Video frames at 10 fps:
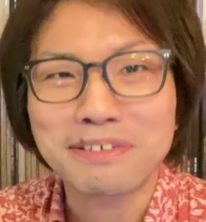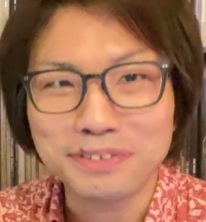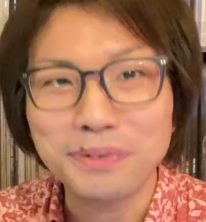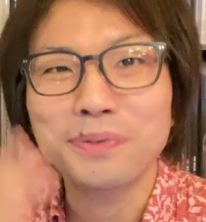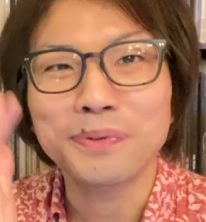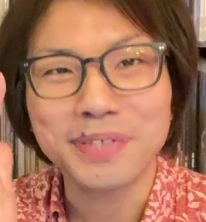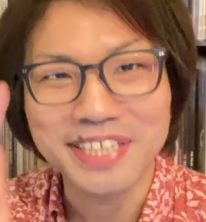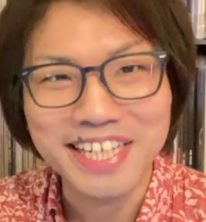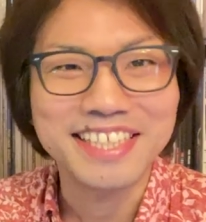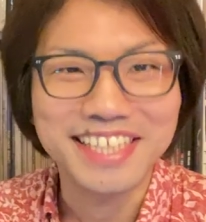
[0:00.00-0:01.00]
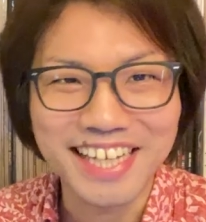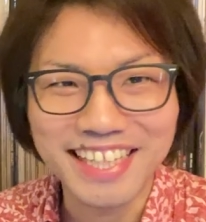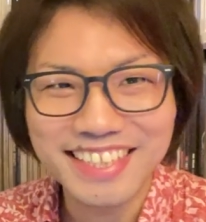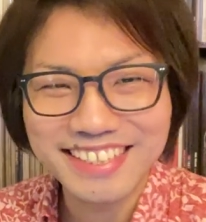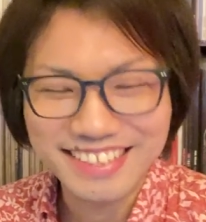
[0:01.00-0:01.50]
くそういうとこきれいに言えない。
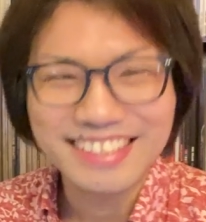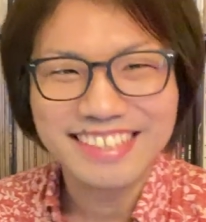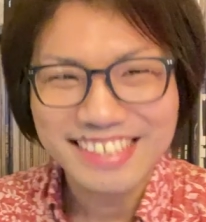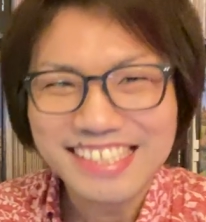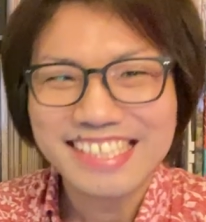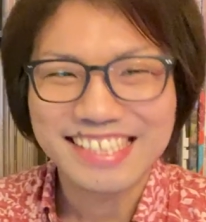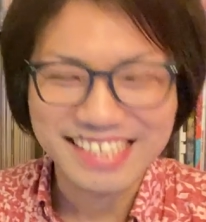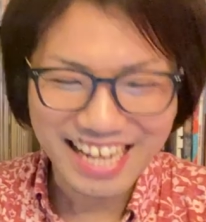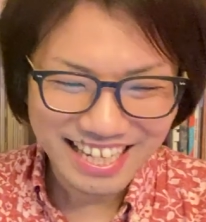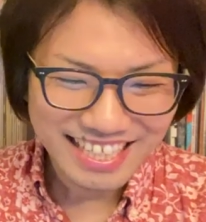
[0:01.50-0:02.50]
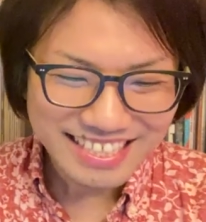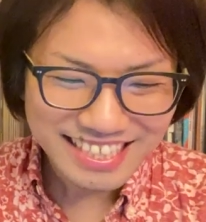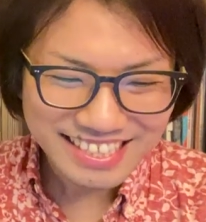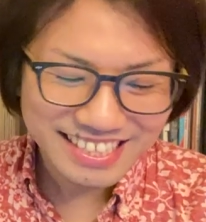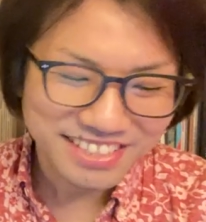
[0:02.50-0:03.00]
失礼。
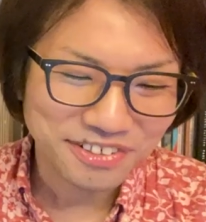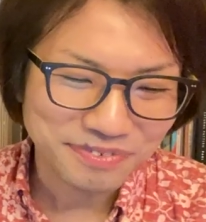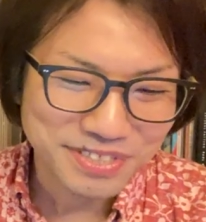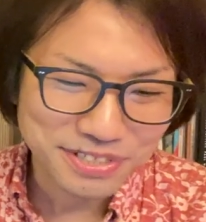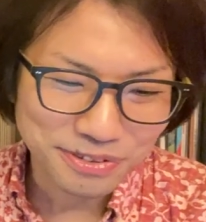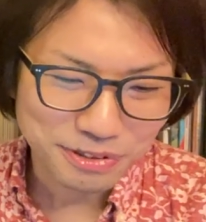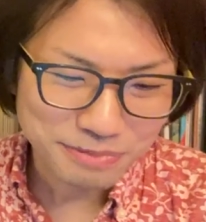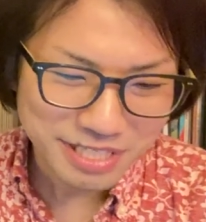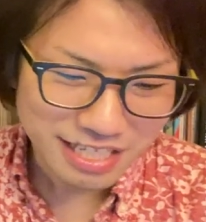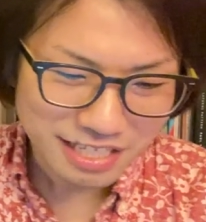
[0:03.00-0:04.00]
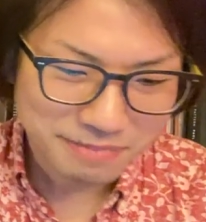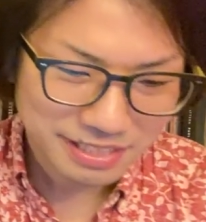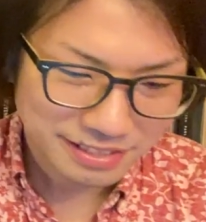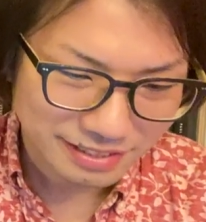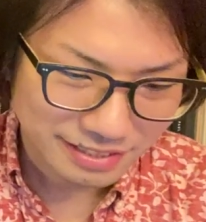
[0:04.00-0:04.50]
じゃあ次の文章をお呼びしていきま
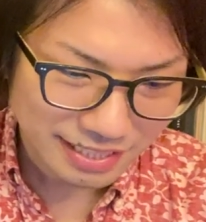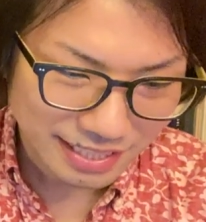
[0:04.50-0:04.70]
す。